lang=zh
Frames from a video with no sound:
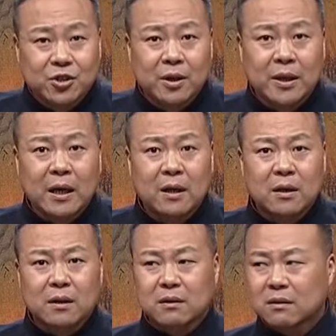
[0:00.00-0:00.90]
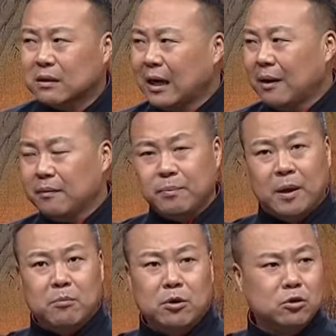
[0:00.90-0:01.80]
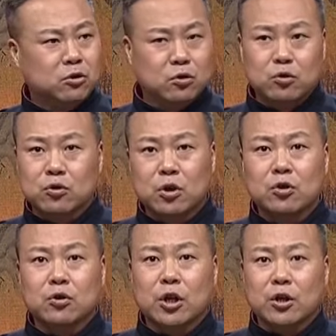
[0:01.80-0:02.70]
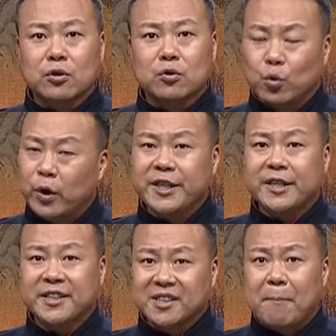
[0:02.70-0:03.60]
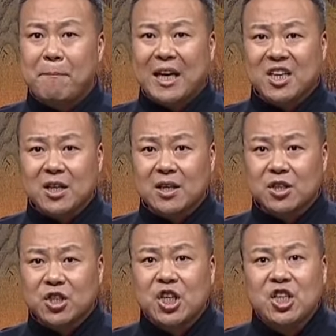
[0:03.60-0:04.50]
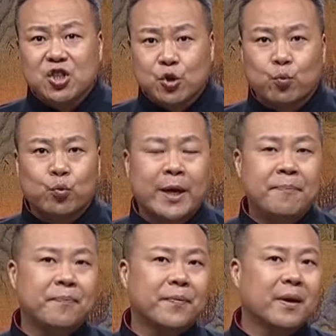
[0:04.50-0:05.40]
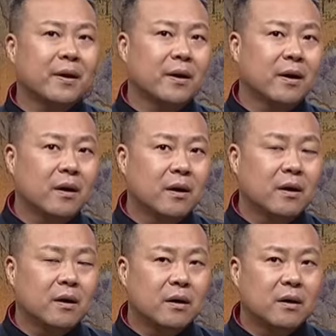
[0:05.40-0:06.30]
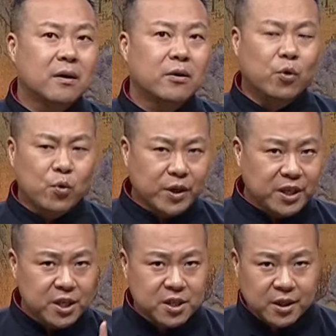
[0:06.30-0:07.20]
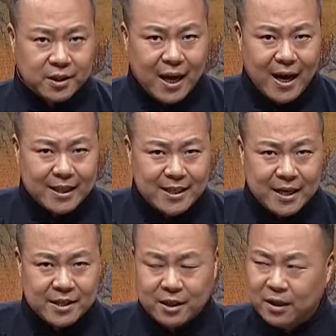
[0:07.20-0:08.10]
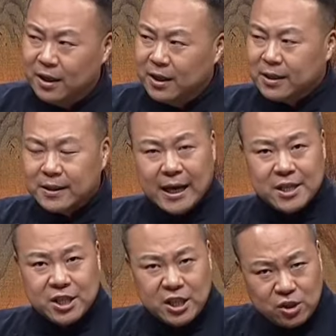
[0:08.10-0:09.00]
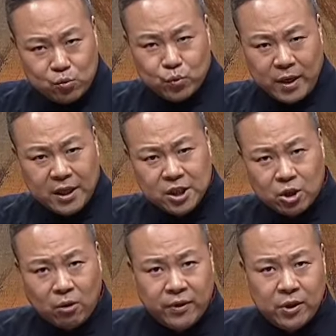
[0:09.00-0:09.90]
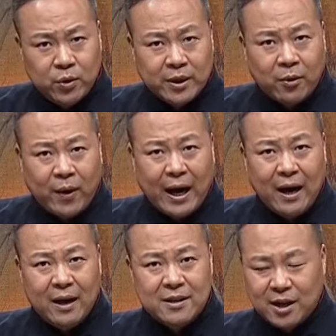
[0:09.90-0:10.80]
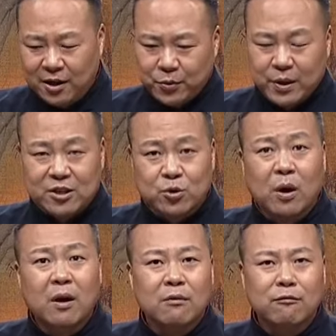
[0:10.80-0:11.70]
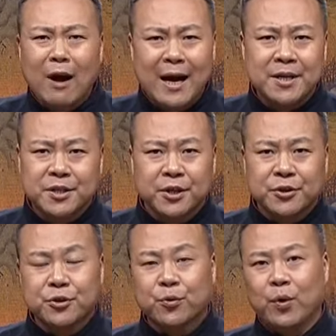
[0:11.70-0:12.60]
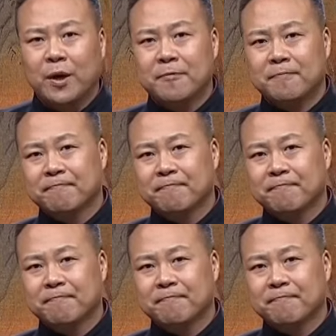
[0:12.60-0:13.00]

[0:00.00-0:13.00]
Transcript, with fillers: 车呢，那大旁边就就人就得多一些，三倍，七十五人。如果一胜大的战车带七十五人一个小分队的话，成语里说万胜之国，